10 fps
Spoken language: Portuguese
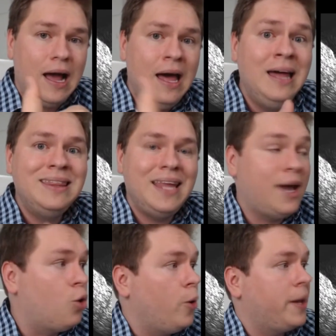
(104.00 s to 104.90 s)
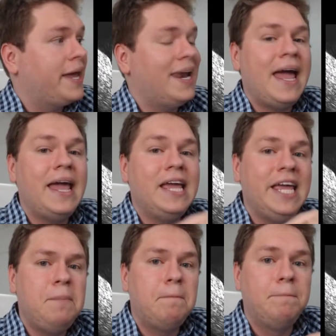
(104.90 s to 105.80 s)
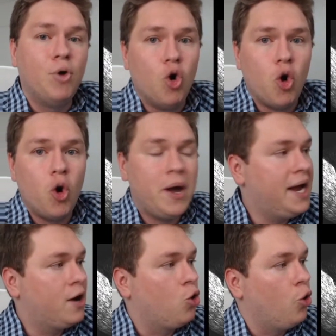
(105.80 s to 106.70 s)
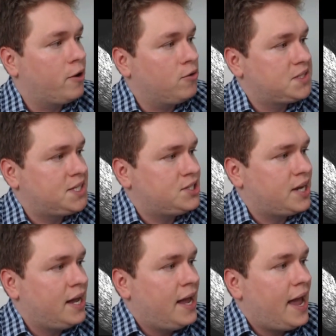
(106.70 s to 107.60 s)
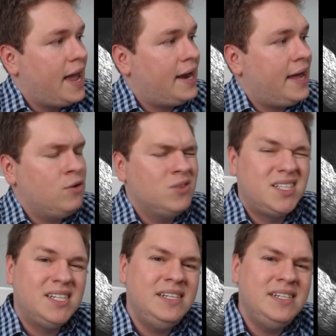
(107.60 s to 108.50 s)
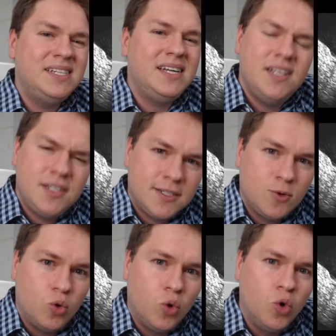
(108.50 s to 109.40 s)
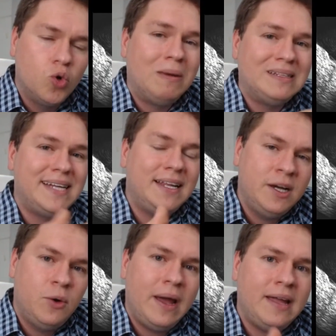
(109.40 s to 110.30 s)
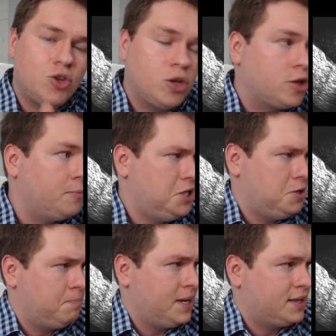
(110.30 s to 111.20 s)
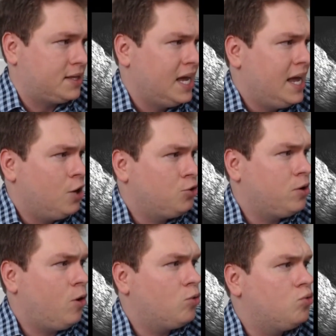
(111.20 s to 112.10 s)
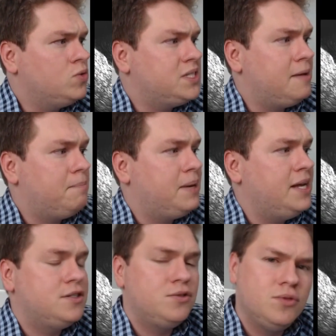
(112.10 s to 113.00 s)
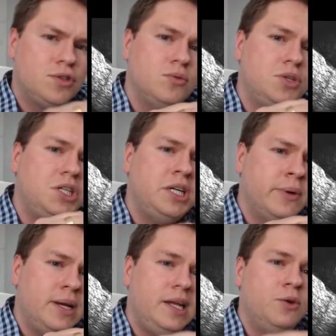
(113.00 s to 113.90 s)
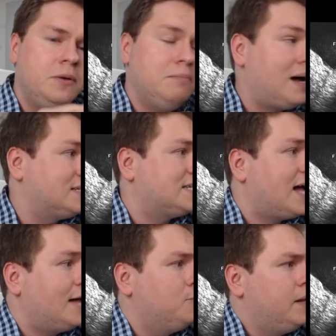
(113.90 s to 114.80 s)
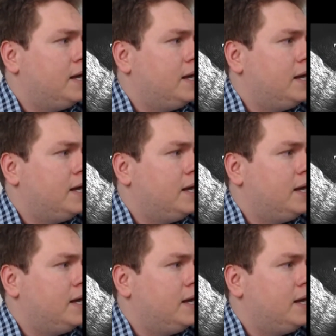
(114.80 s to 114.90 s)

anecoica, ela é hipoecoica, ou seja, ela é um cinza escuro, mas ela não é totalmente preta eu tenho alguns debris, um sujinho ali, um embaçado,